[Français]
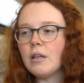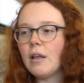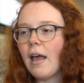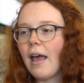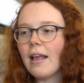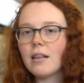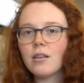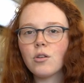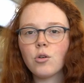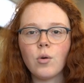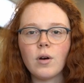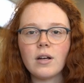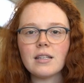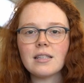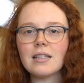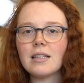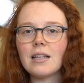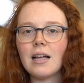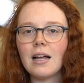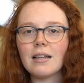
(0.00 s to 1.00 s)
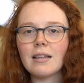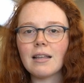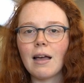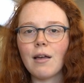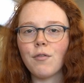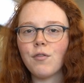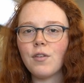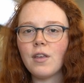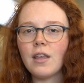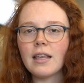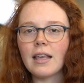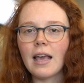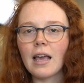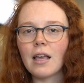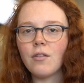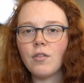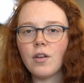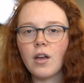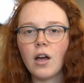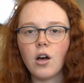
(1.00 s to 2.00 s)
être coincé dans le trafic,
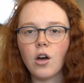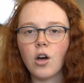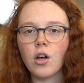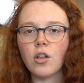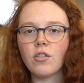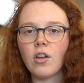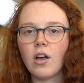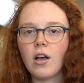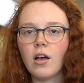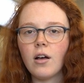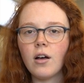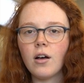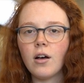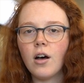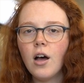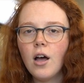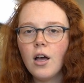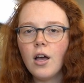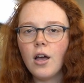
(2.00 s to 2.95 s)
arriver en retard,